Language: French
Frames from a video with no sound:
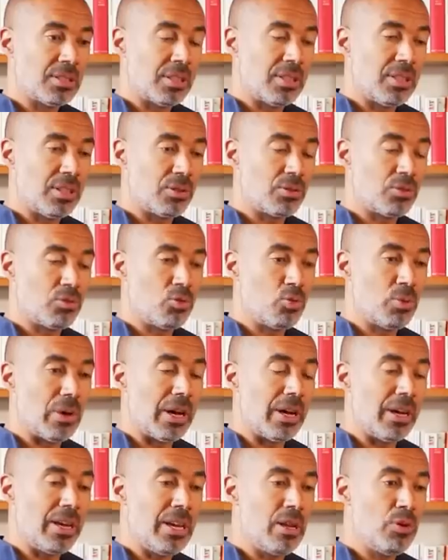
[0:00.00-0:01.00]
C'est-à-dire que tu
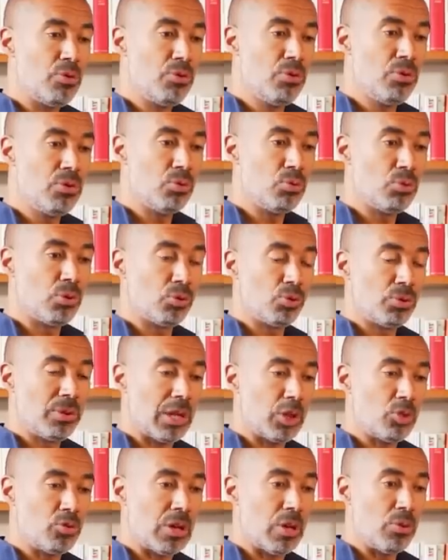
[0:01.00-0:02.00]
as élu ou en tout
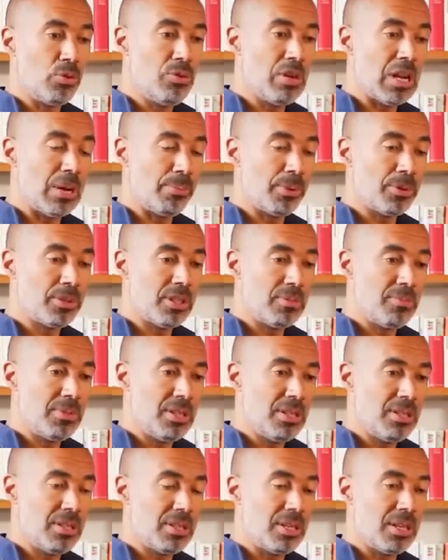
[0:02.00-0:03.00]
cas tu as eu la
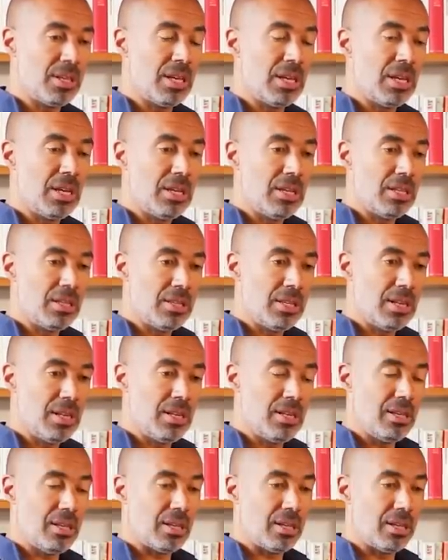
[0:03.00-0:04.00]
possibilité
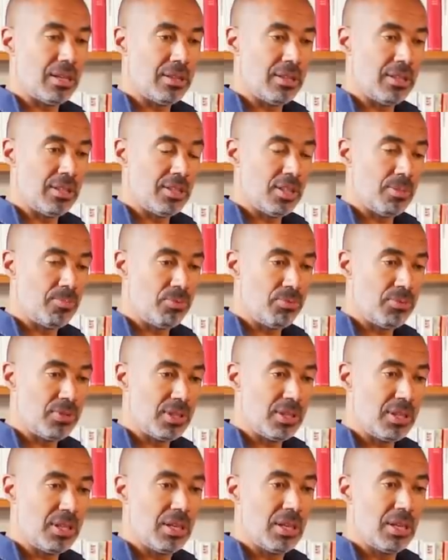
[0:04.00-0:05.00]
d'élire des
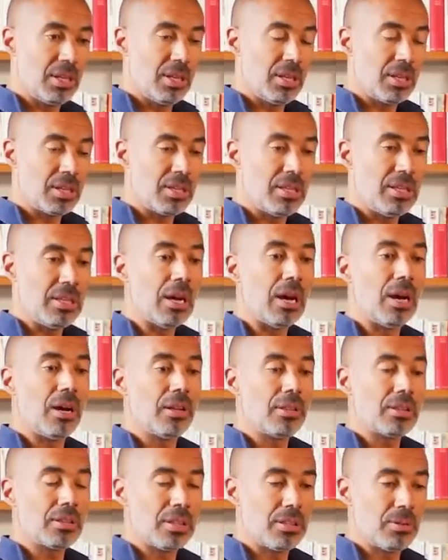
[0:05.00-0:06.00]
députés qui,
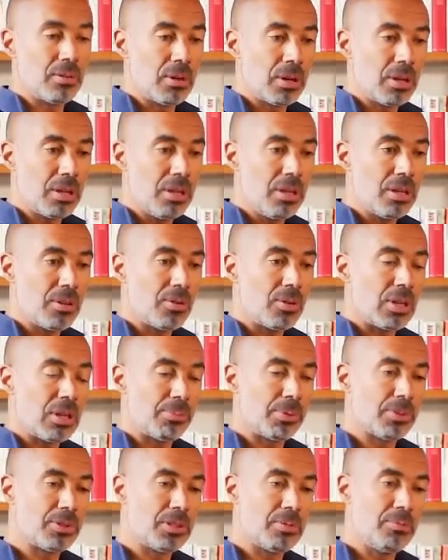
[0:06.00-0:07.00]
en théorie, ont la
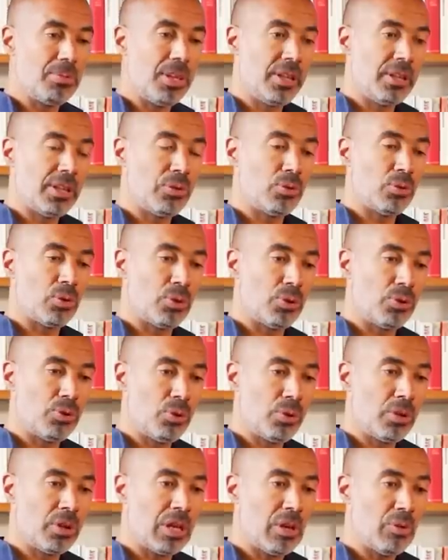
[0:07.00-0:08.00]
possibilité de
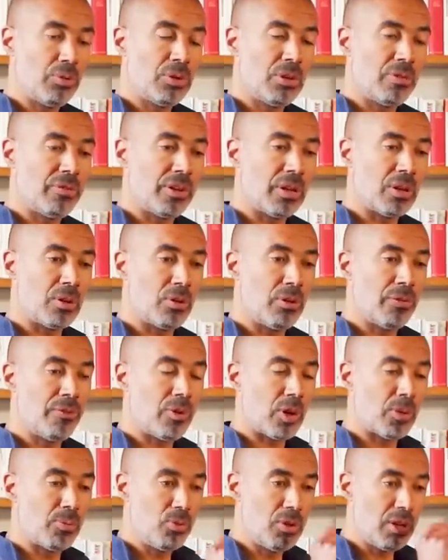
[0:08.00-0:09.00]
retoquer ou de faire
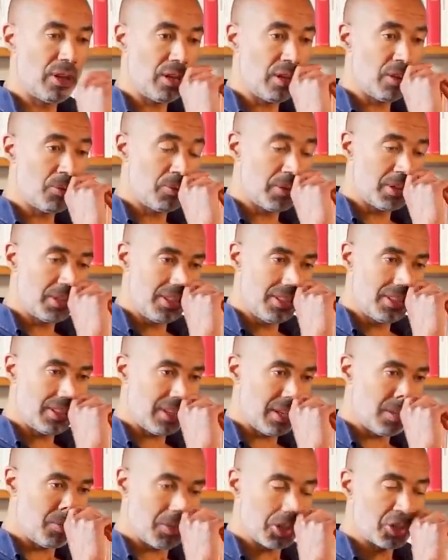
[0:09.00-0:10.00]
reformuler ou
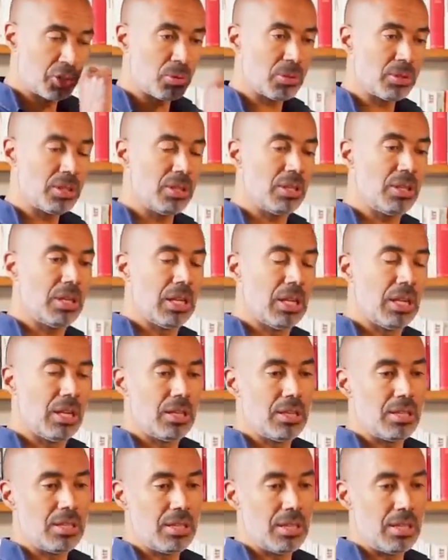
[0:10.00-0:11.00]
éditer ou ajourner
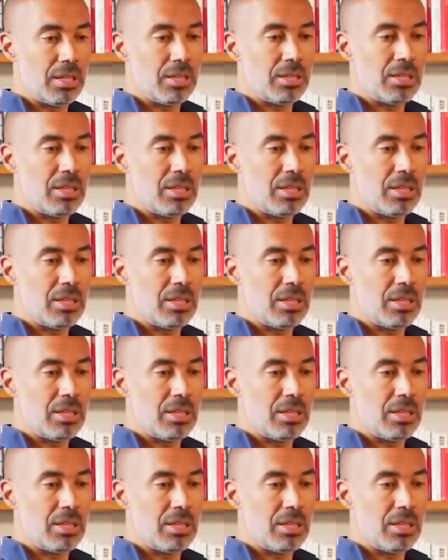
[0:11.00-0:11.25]
des,